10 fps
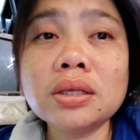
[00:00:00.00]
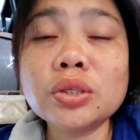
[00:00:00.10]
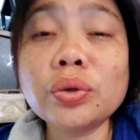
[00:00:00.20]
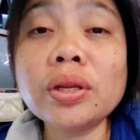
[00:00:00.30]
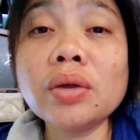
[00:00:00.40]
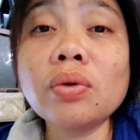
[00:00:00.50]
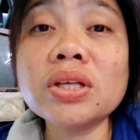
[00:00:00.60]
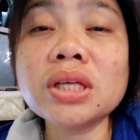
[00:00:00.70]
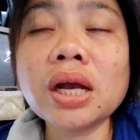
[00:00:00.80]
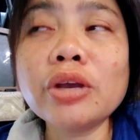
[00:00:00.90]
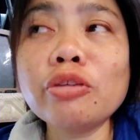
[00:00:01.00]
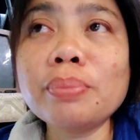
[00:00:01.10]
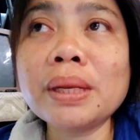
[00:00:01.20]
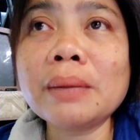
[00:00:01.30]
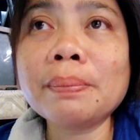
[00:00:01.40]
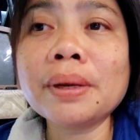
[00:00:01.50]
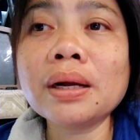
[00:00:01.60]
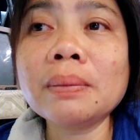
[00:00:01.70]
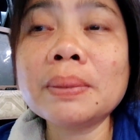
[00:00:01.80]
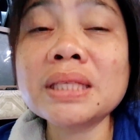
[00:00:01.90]
so hindi ko nga siya ngayon
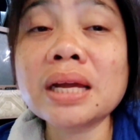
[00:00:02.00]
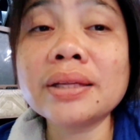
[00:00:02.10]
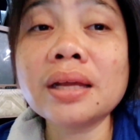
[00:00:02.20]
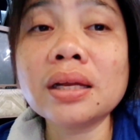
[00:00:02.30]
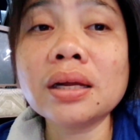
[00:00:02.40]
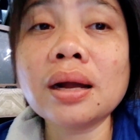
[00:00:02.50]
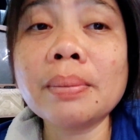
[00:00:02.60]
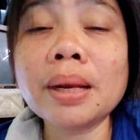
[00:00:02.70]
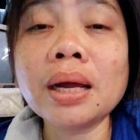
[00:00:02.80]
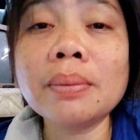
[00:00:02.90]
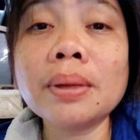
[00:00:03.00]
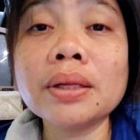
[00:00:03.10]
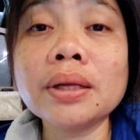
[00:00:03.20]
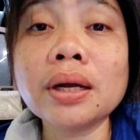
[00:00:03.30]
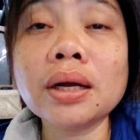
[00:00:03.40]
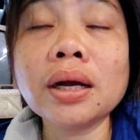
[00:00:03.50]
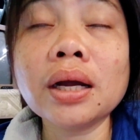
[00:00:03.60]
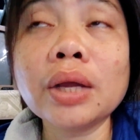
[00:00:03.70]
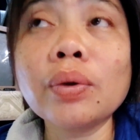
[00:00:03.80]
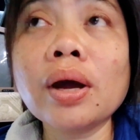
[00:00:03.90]
pinapagpasada ng habal-habal
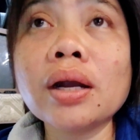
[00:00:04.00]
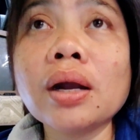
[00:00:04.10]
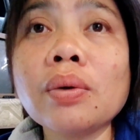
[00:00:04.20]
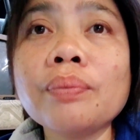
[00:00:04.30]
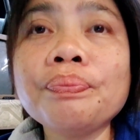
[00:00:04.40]
ngayong araw